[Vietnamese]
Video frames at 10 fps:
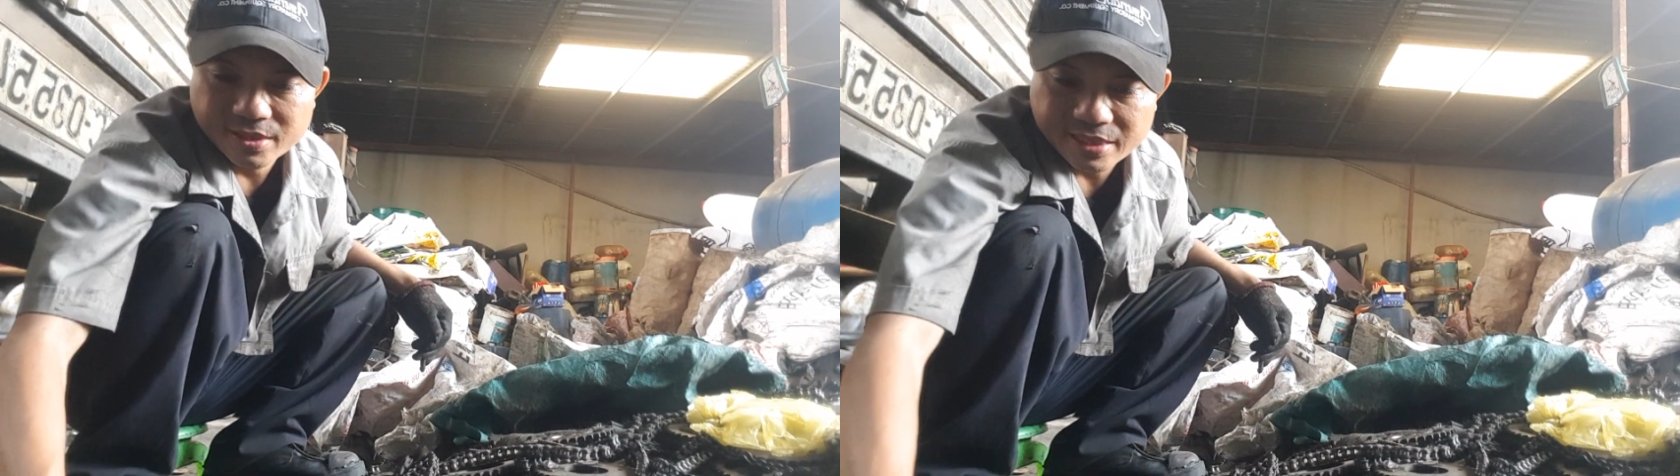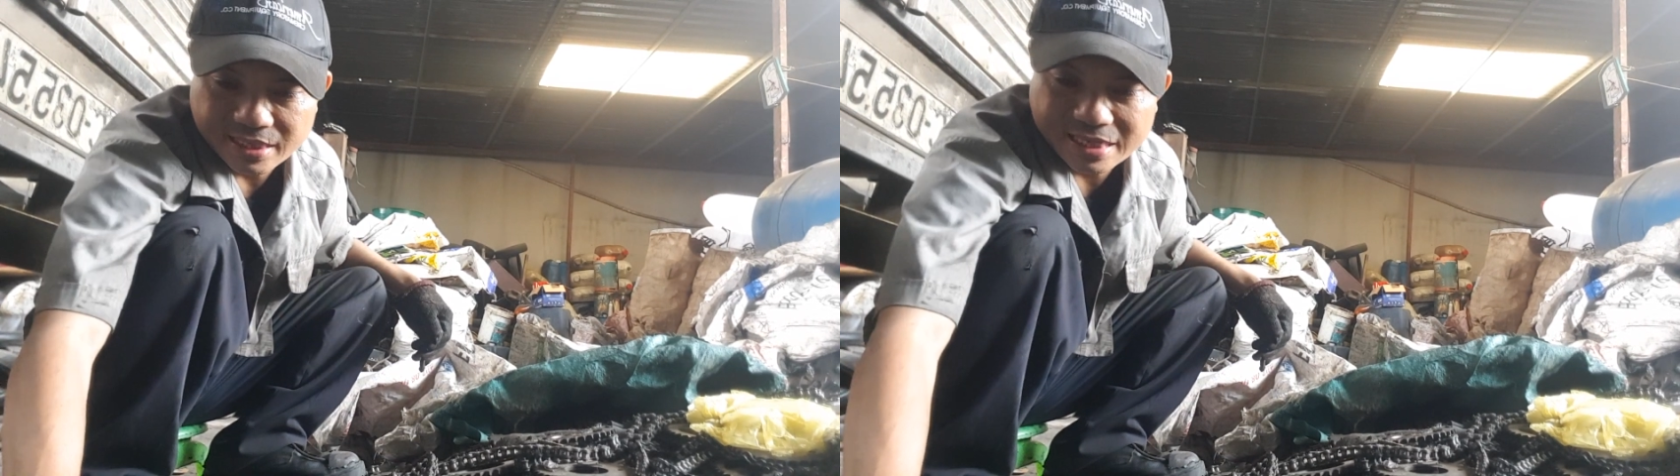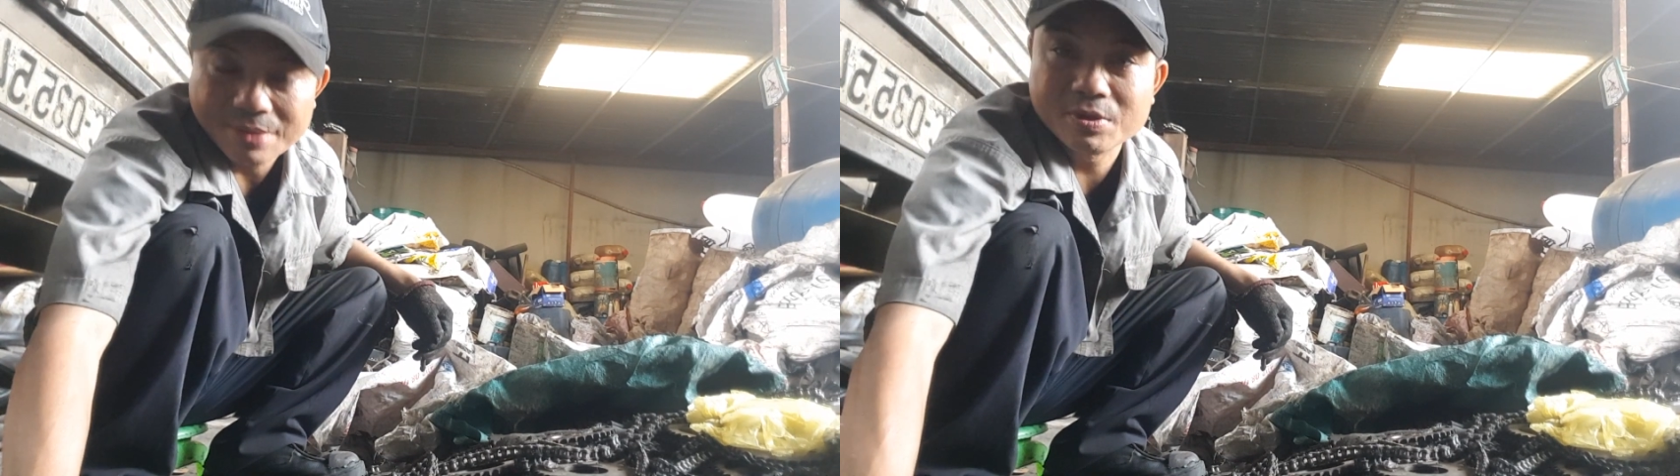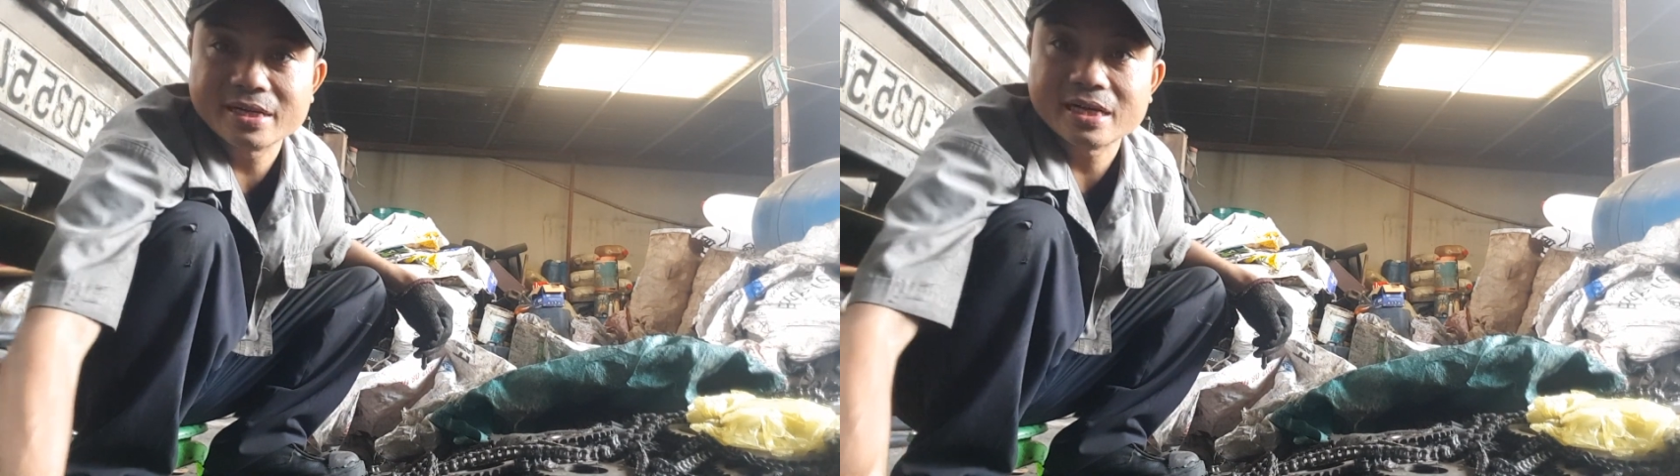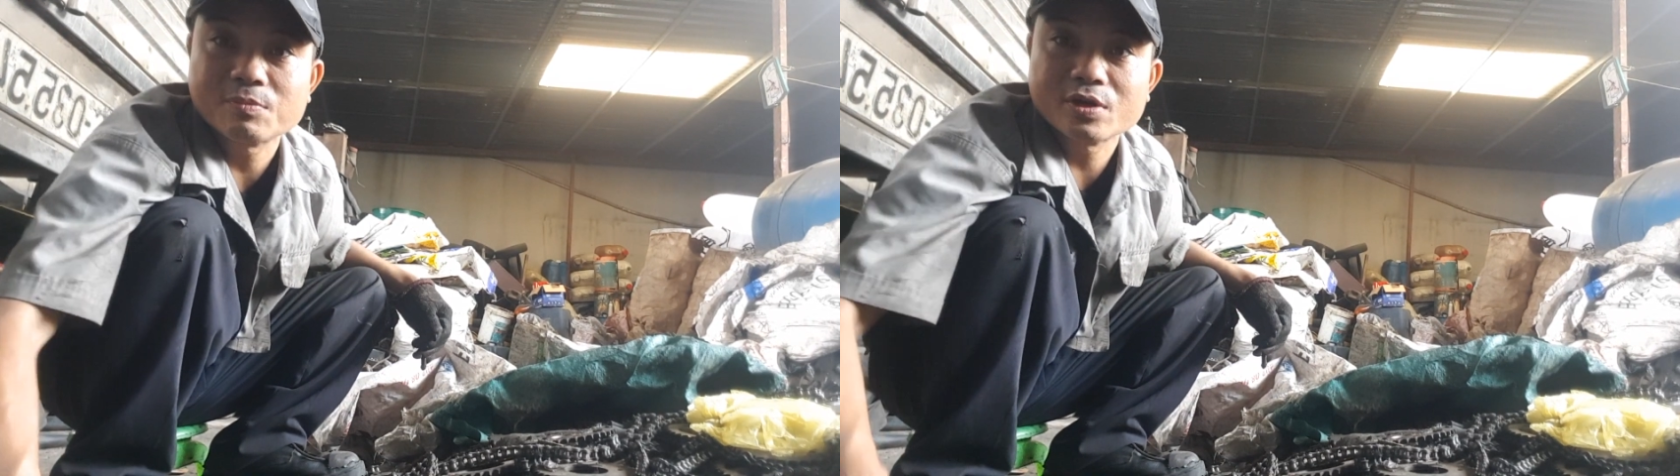thì à, cảm
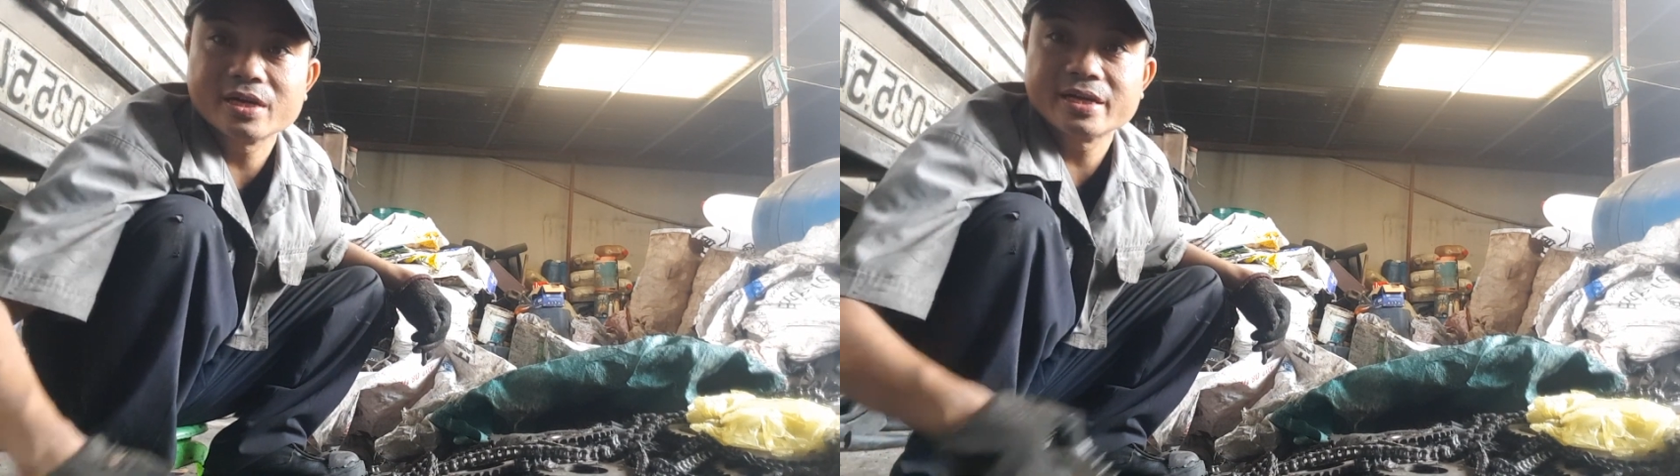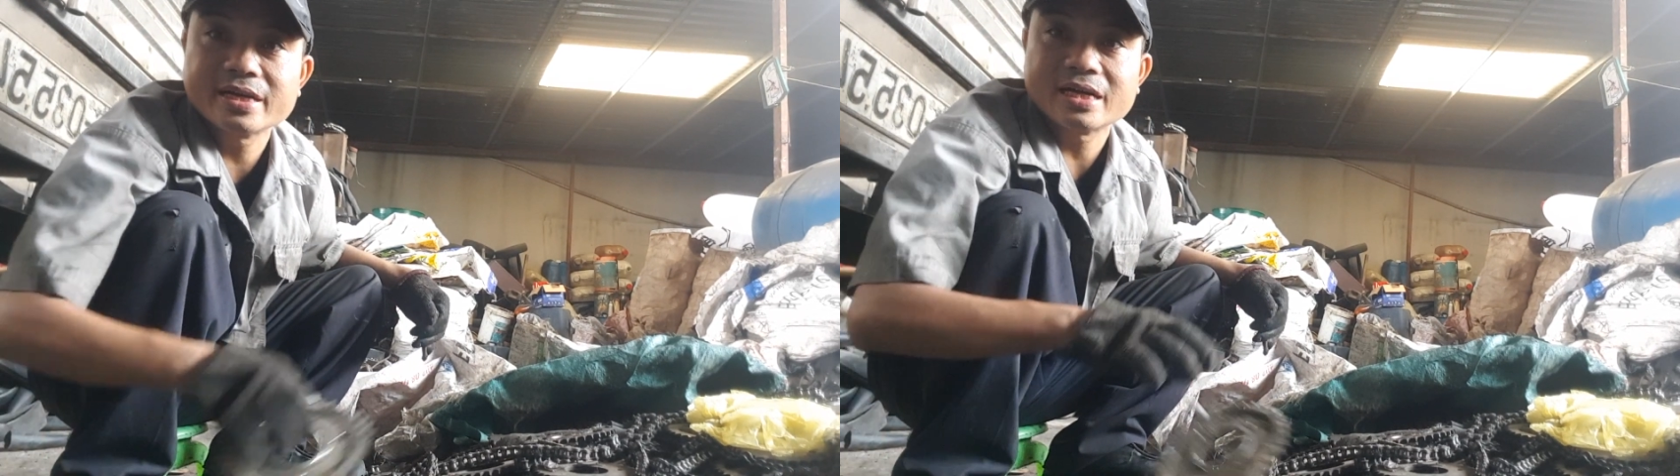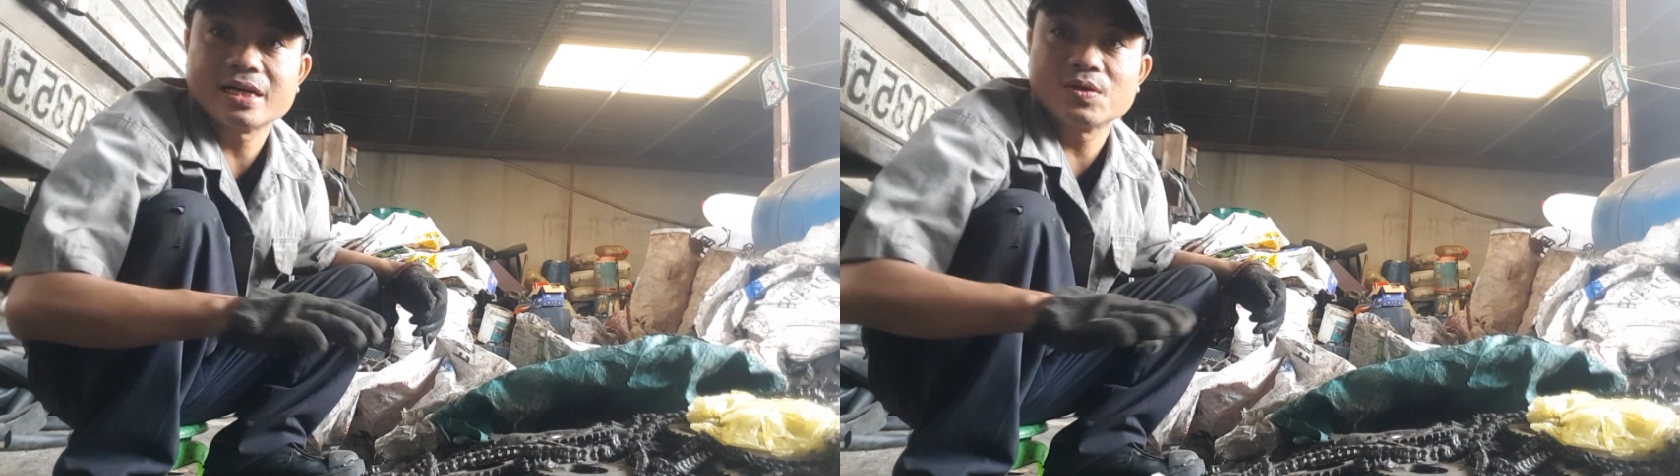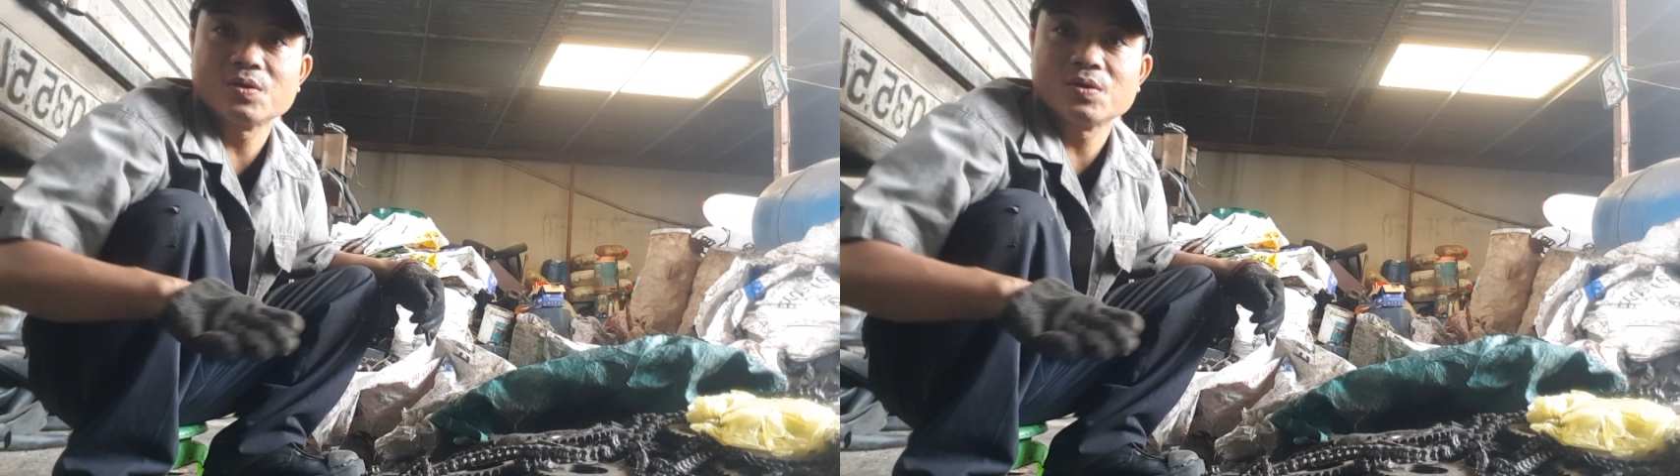ơn là mọi người à,